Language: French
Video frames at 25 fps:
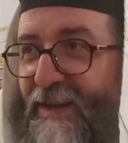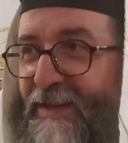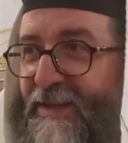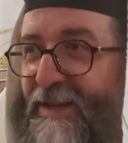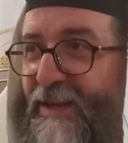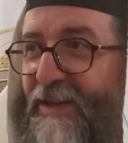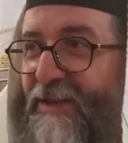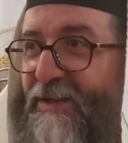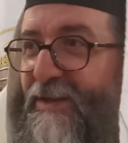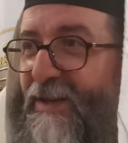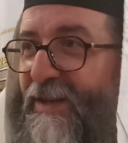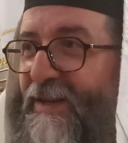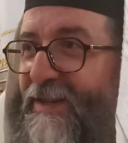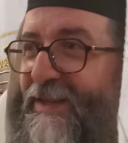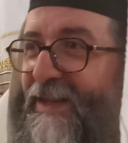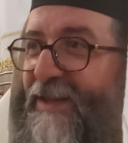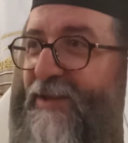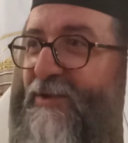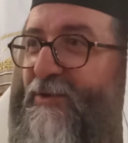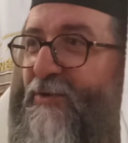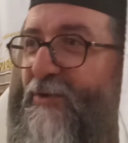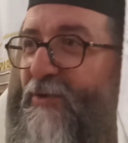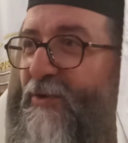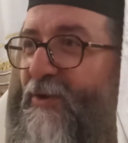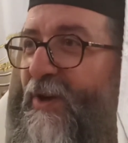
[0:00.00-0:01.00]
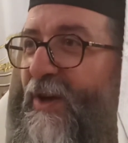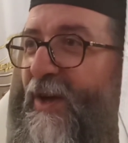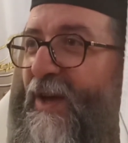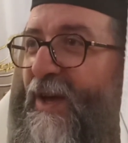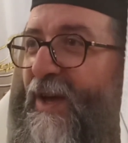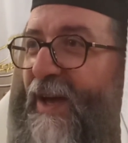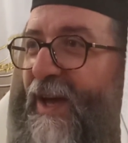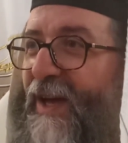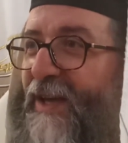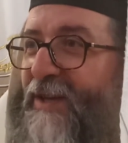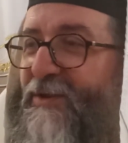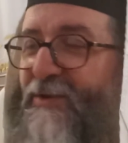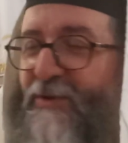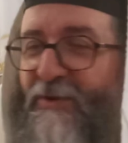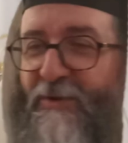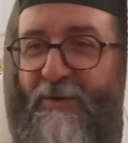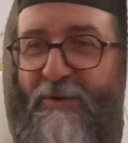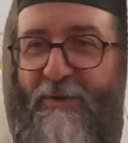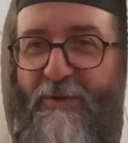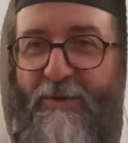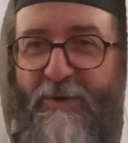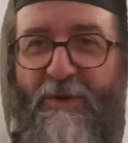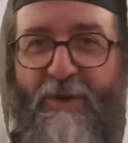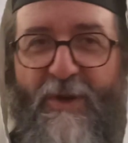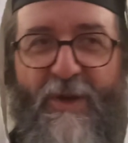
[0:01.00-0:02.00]
ça, ça, se, elle se,
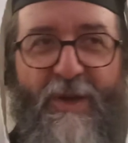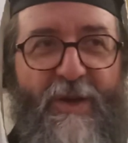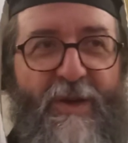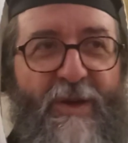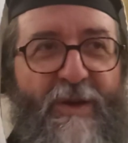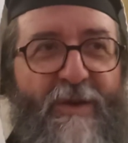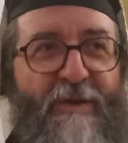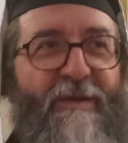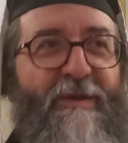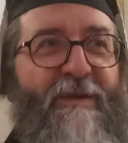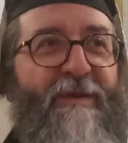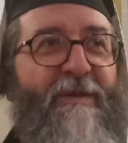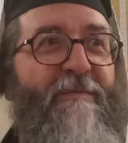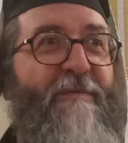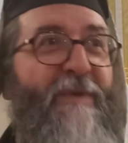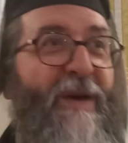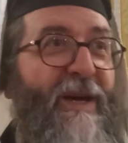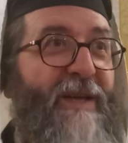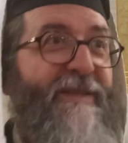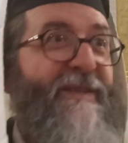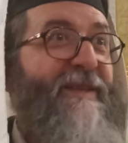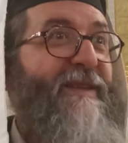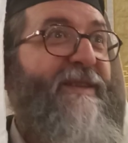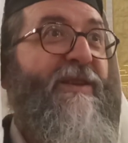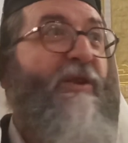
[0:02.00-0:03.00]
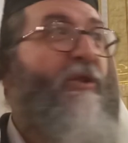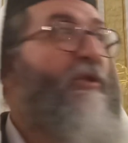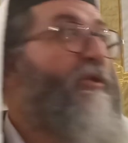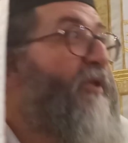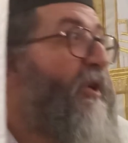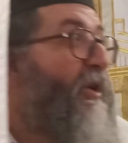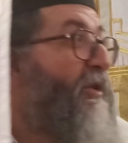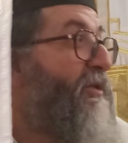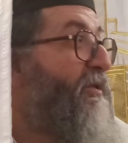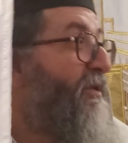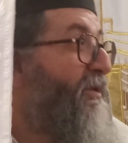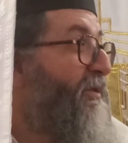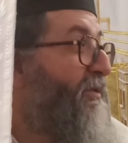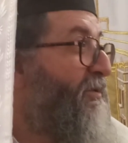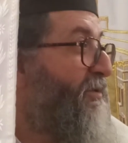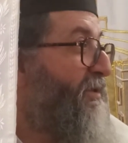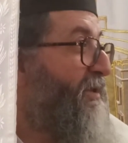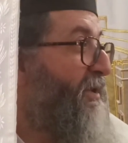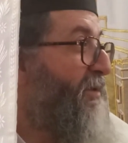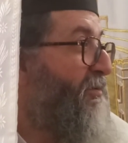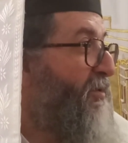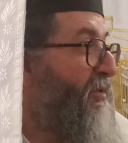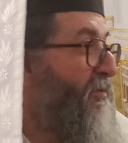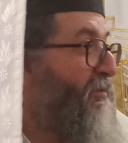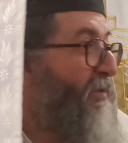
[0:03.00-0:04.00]
euh, bah, c'est, l'automne, tout
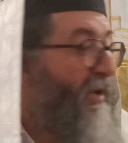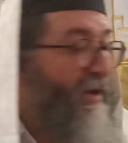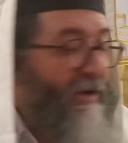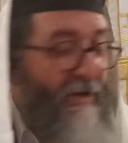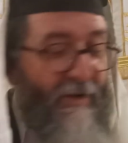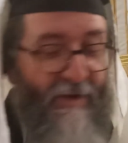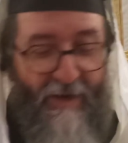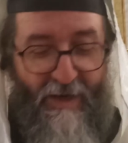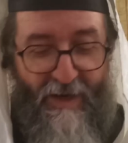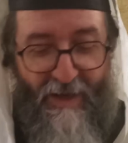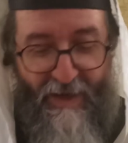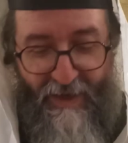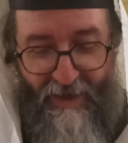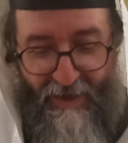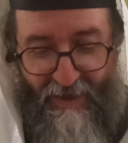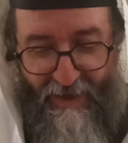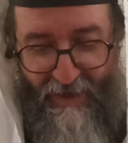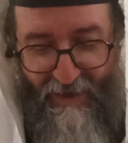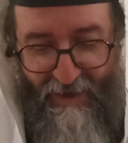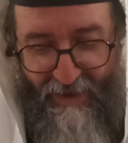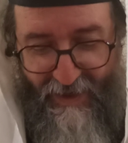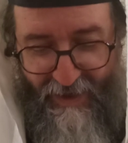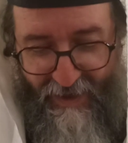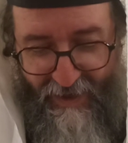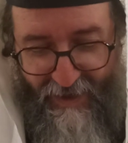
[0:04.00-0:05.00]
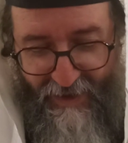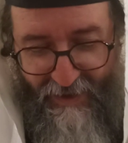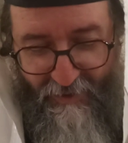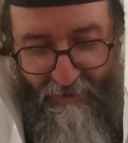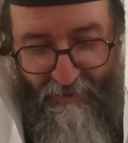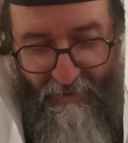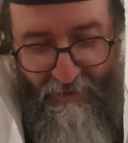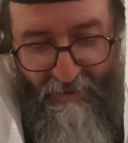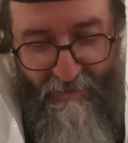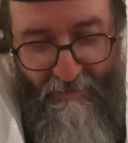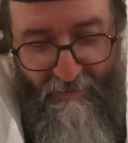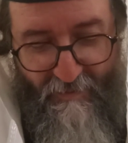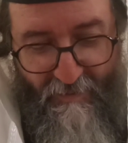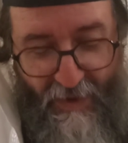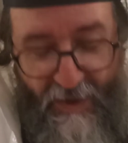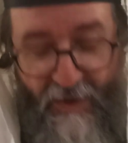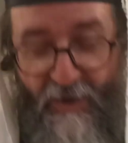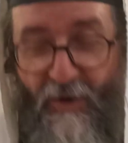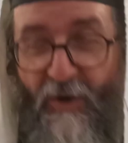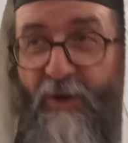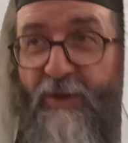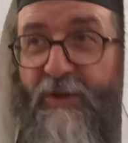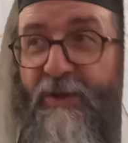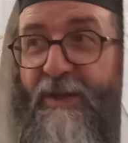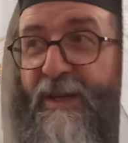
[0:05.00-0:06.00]
simplement. Et, et, donc,
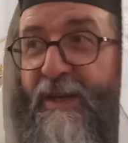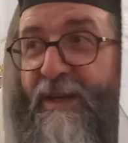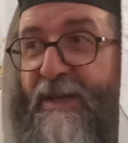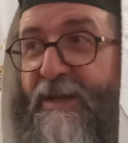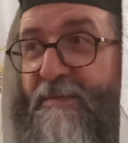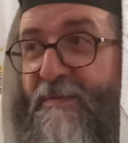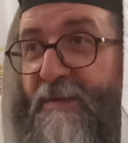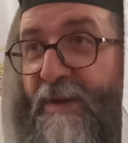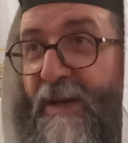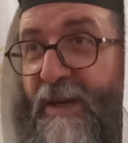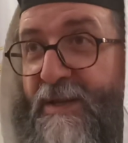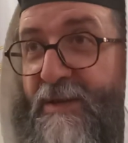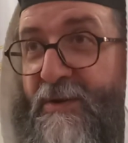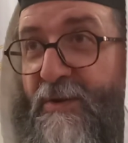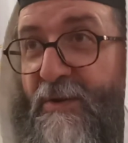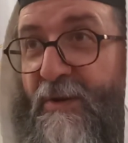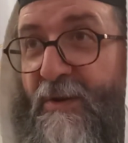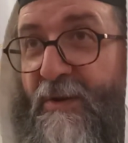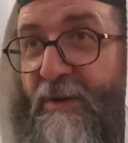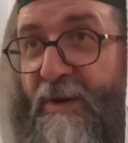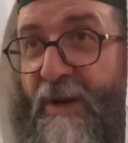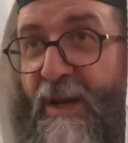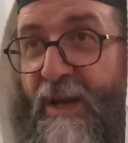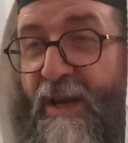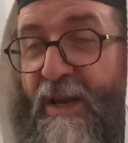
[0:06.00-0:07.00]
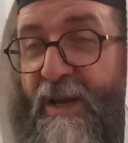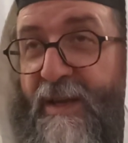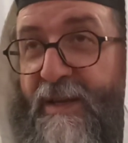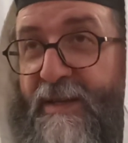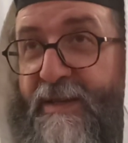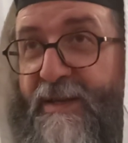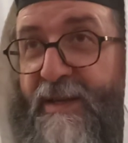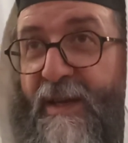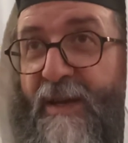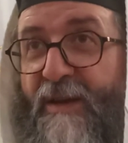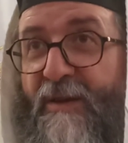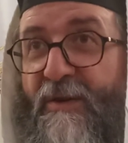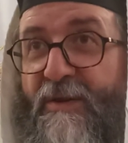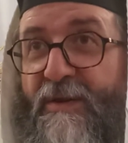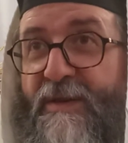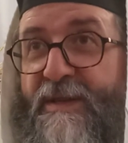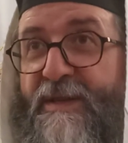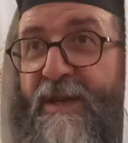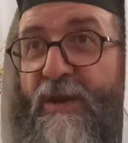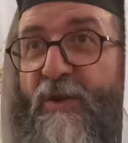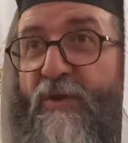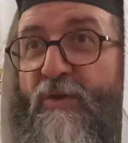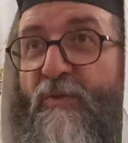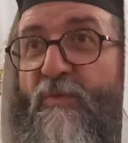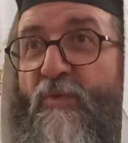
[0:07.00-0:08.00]
maintenant, autre explication, c'est que
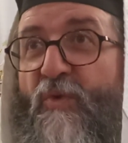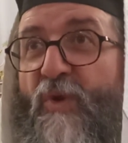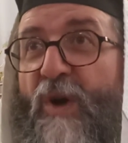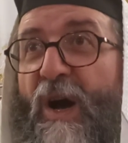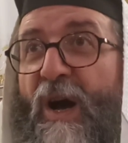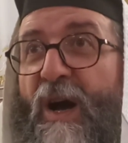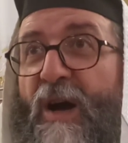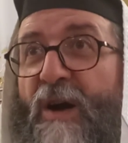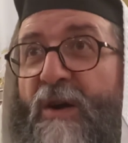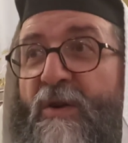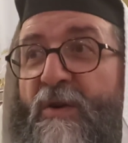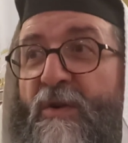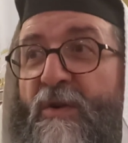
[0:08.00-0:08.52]
c'est le mois